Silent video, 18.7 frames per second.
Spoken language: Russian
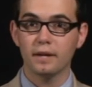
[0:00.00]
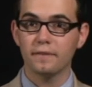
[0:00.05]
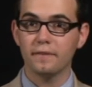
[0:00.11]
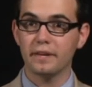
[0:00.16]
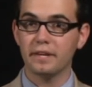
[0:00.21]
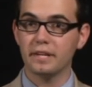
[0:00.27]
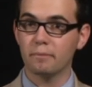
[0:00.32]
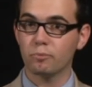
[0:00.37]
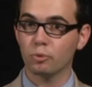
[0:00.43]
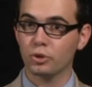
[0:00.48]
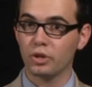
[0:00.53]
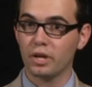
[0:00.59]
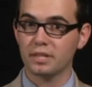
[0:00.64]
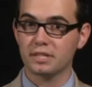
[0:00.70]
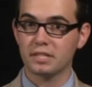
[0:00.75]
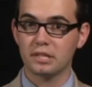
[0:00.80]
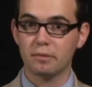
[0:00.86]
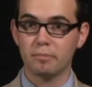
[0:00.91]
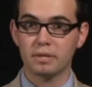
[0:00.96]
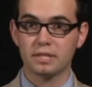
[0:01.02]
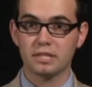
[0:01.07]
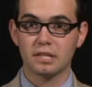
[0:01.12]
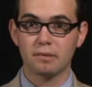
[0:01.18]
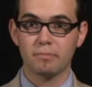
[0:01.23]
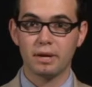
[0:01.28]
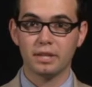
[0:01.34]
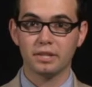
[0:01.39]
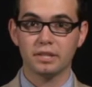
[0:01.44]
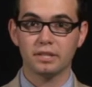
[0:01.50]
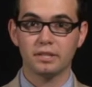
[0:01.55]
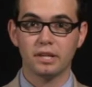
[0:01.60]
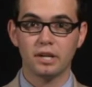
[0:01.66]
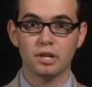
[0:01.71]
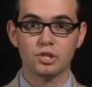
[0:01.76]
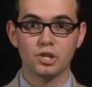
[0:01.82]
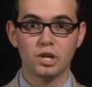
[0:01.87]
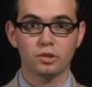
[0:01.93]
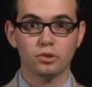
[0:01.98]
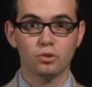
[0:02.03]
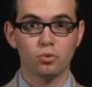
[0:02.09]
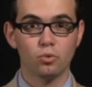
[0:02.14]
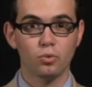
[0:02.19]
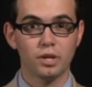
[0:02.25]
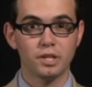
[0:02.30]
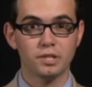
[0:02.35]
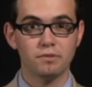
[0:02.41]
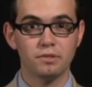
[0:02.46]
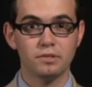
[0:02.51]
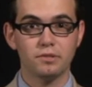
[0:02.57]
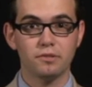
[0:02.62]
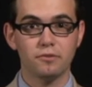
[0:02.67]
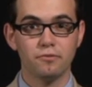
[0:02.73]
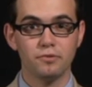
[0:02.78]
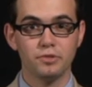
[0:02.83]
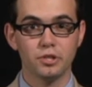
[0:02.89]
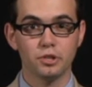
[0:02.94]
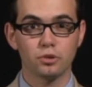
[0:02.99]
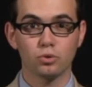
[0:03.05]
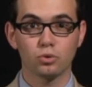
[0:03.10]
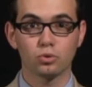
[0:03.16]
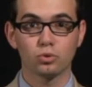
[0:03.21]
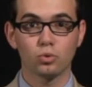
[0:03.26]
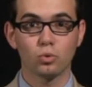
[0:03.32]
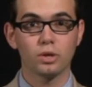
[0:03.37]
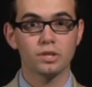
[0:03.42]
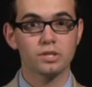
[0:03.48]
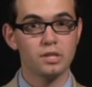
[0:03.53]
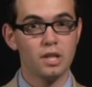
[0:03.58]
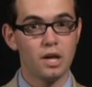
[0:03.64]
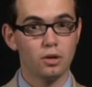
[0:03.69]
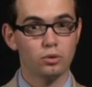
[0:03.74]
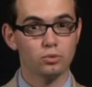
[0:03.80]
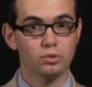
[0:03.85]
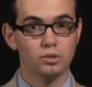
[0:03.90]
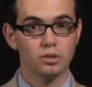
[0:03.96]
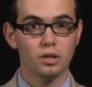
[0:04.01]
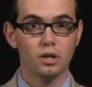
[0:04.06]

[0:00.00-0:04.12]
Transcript: Да и репутации местные банки дорожат, у нас ведь все друг друга знают.